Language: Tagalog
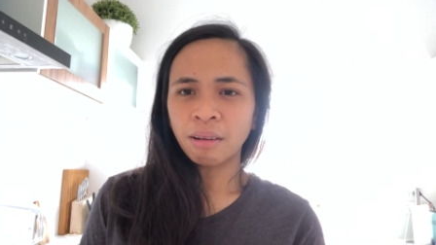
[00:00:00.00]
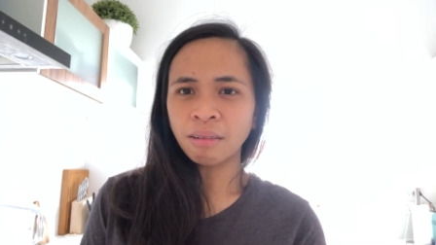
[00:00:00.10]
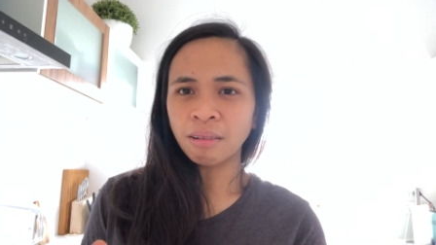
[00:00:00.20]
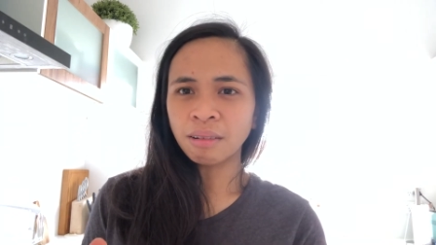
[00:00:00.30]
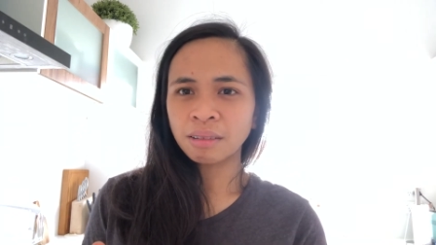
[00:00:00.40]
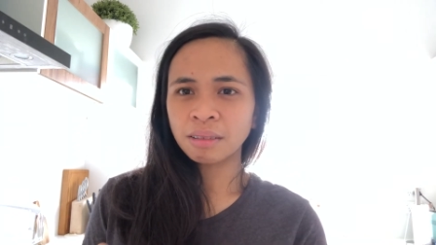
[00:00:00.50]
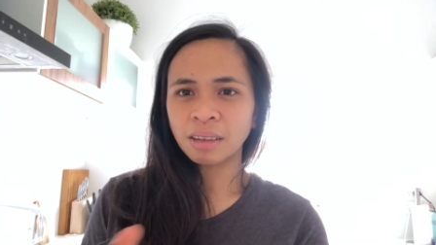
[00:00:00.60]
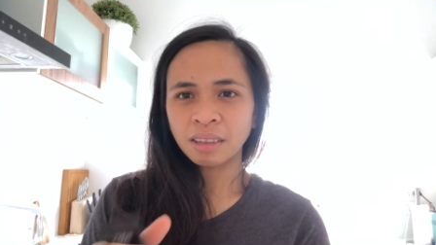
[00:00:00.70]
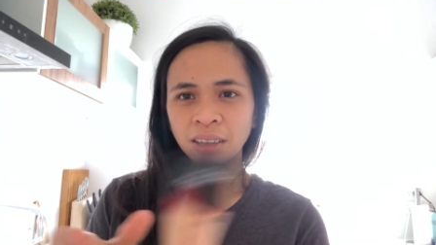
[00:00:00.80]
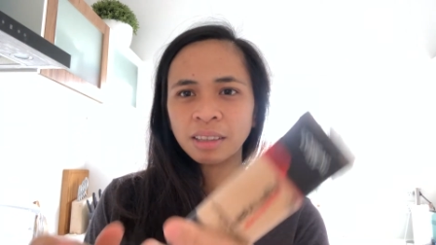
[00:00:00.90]
Lo, ang,
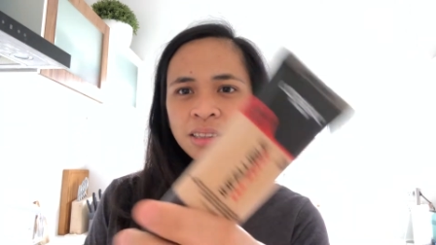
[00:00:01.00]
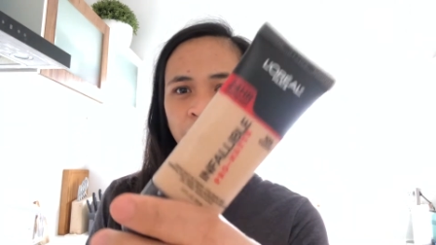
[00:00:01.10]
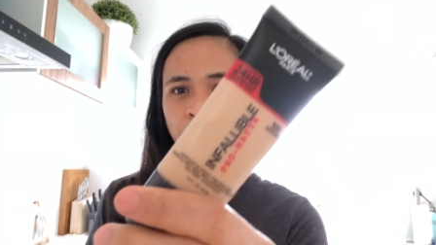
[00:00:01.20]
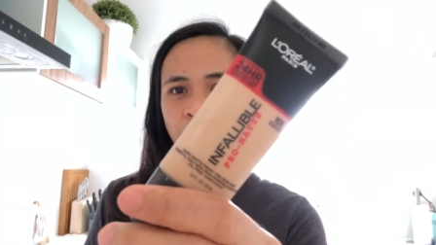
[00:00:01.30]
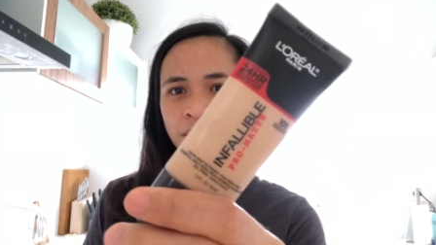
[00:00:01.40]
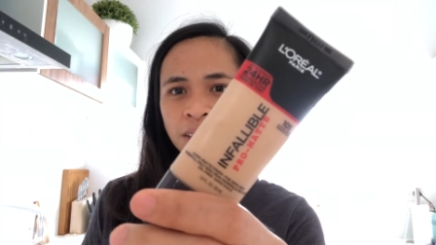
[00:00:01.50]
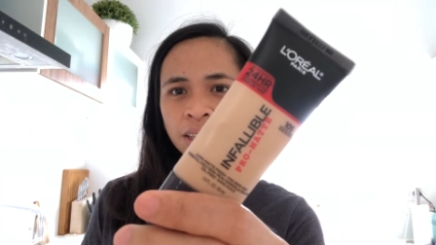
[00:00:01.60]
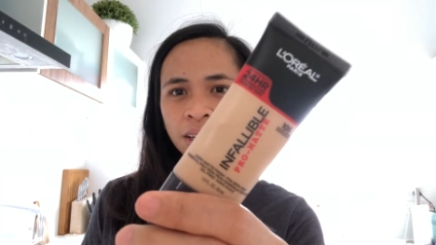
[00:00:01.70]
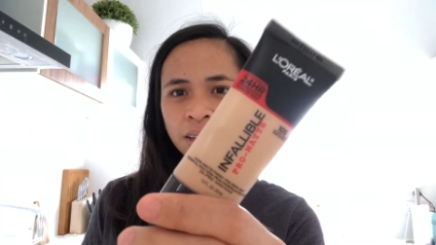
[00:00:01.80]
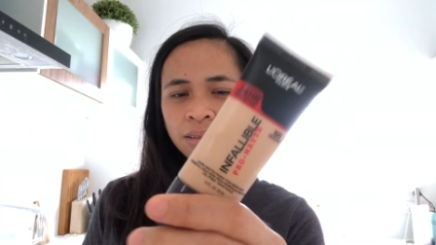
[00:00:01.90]
ang laki sa video
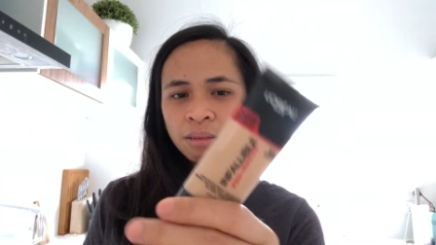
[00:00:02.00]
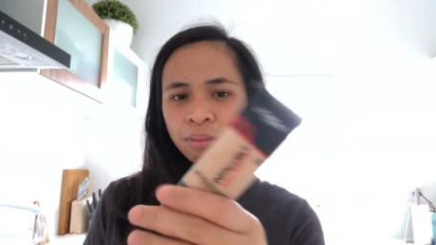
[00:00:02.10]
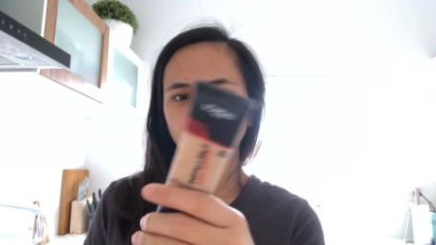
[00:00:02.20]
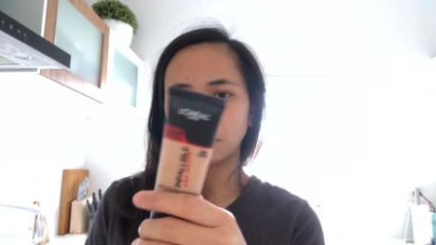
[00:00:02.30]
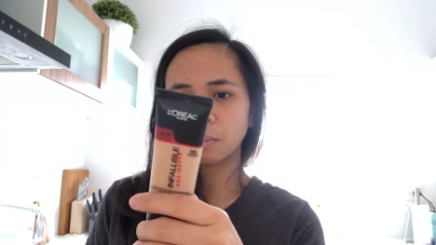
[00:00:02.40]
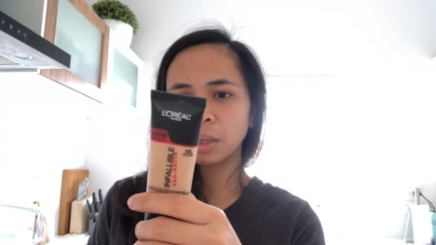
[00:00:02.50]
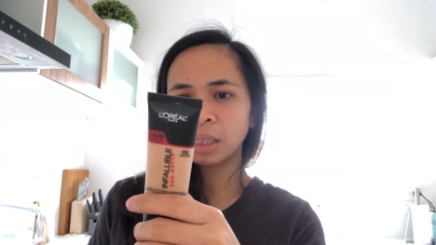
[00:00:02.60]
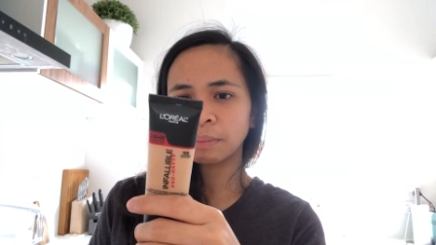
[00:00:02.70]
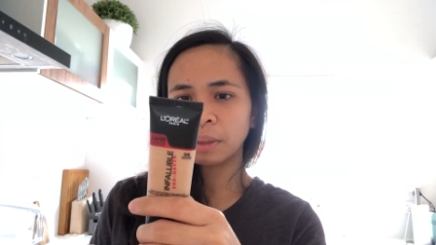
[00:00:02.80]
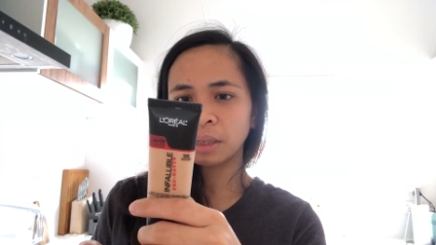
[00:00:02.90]
tingnan, no? Pero
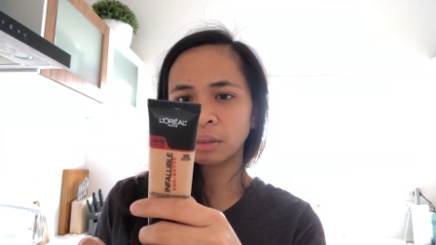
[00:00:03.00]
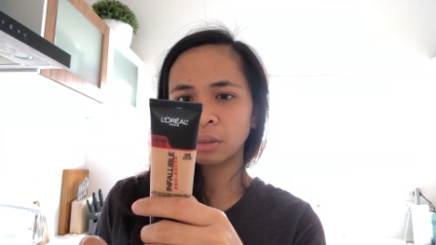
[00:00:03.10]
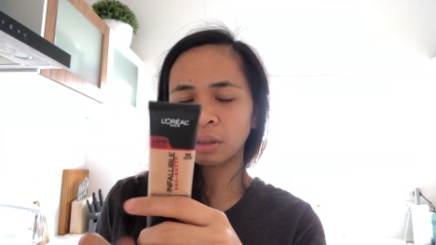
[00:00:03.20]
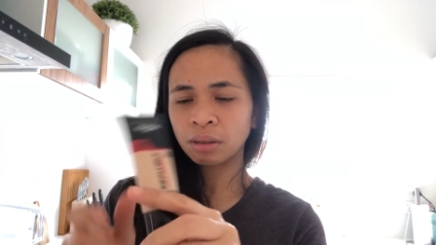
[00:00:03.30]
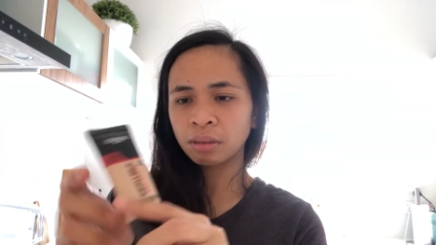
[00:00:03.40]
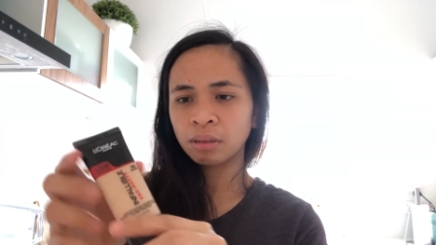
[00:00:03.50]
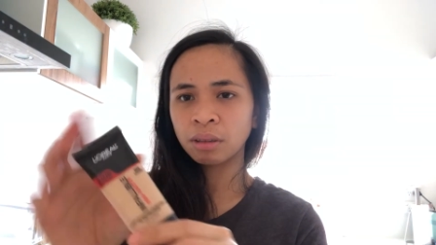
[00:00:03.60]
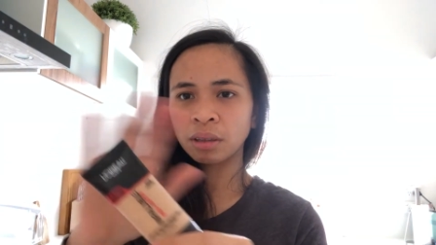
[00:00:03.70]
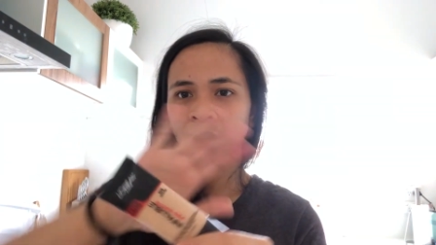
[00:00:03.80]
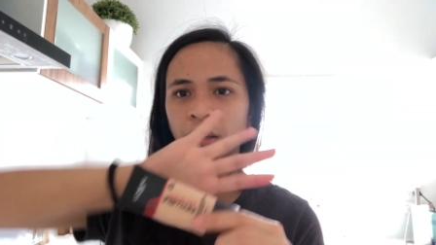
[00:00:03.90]
maliit pala siya.
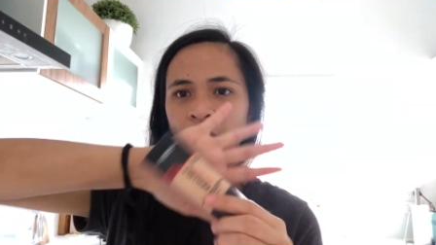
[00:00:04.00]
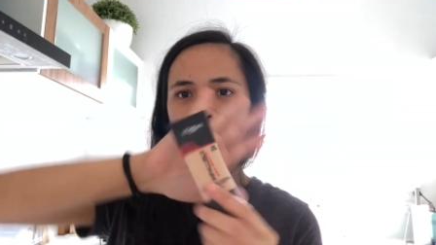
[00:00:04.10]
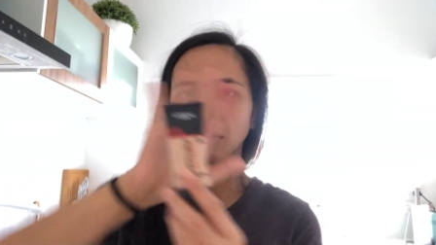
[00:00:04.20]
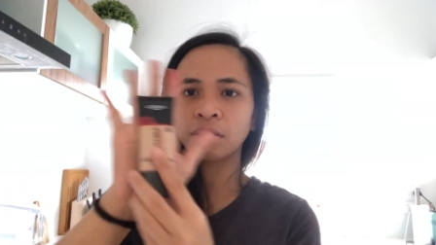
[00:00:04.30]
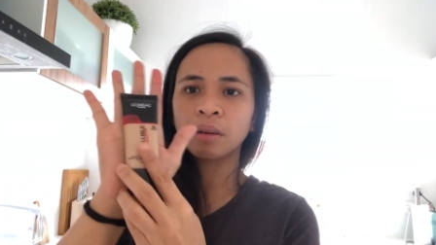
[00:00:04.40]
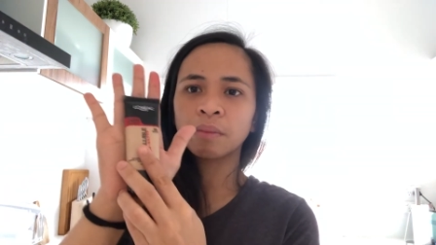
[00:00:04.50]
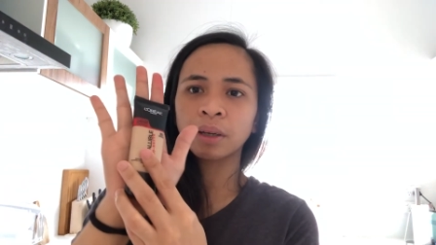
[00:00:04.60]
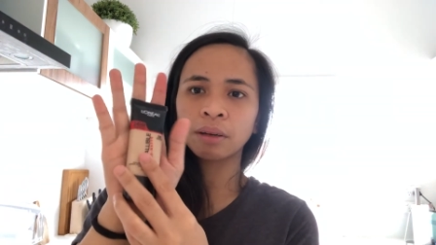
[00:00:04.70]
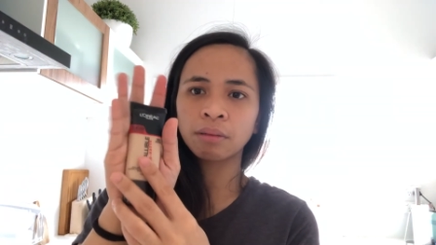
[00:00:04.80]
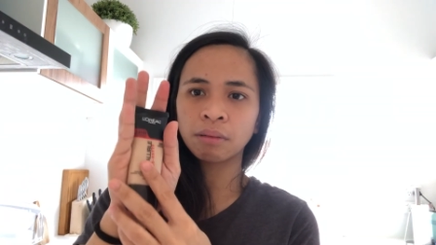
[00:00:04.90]
Tingnan niyo yung
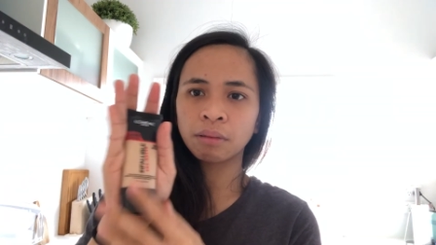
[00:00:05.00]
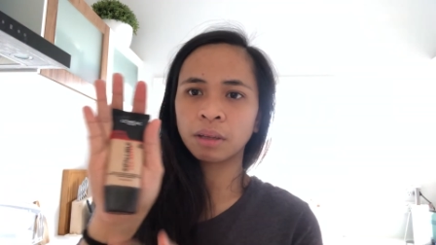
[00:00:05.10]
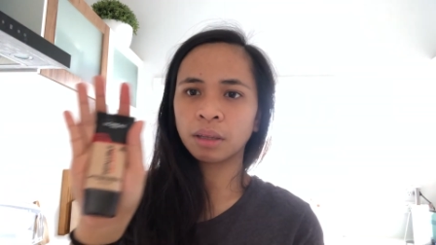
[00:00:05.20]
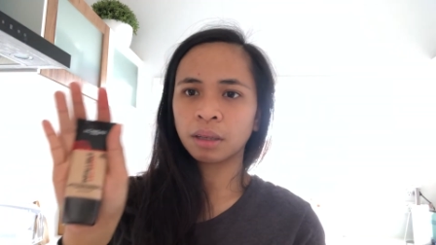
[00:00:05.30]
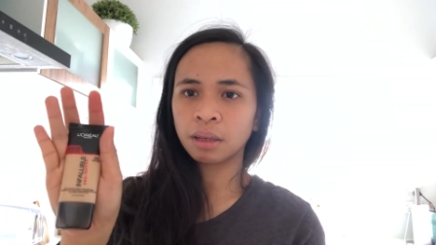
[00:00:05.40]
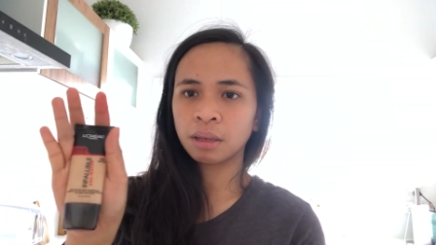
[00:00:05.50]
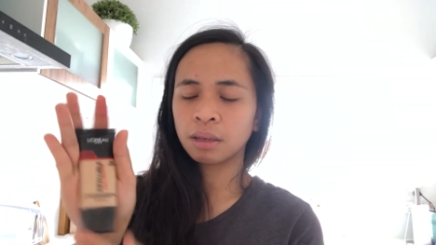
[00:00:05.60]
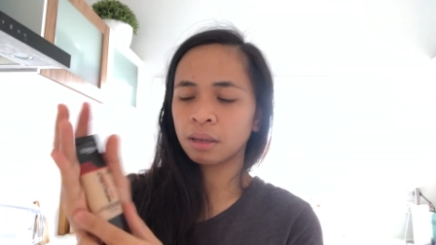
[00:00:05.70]
kamay ko. Ganyan.